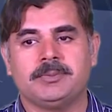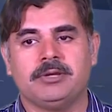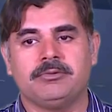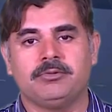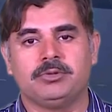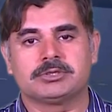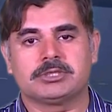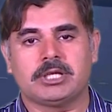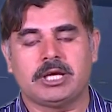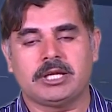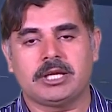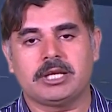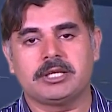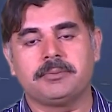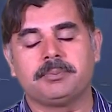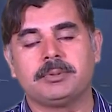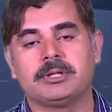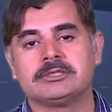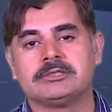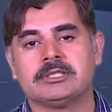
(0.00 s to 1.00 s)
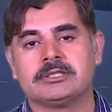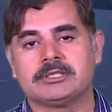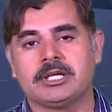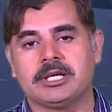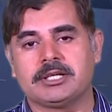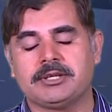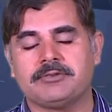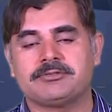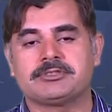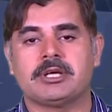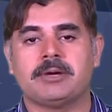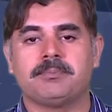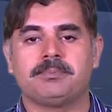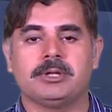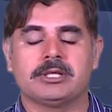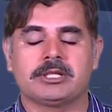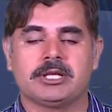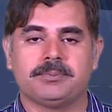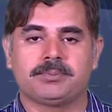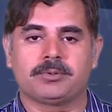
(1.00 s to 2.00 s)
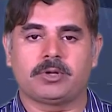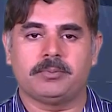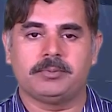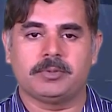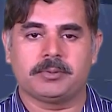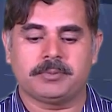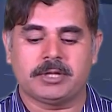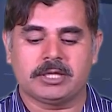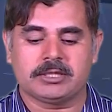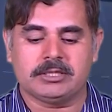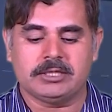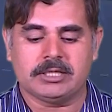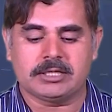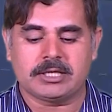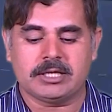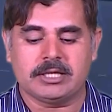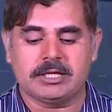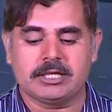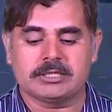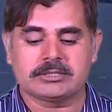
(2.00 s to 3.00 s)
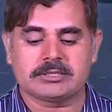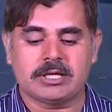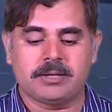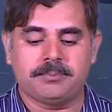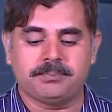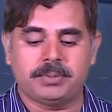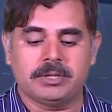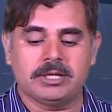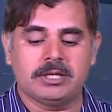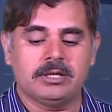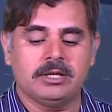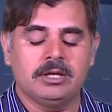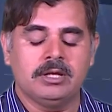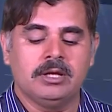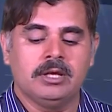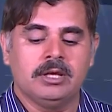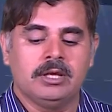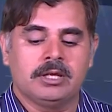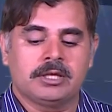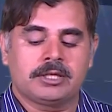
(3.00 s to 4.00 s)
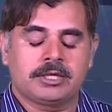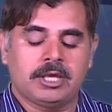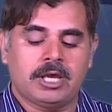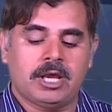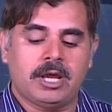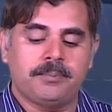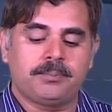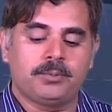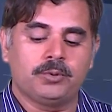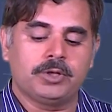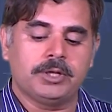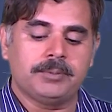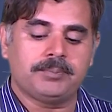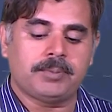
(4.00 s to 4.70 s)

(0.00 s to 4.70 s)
में वो ज़ाहिर है रिप्रेजेंटेटिव सैम्पल की प्रॉब्लम रहती है कि ये सैम्पल क्या पूरी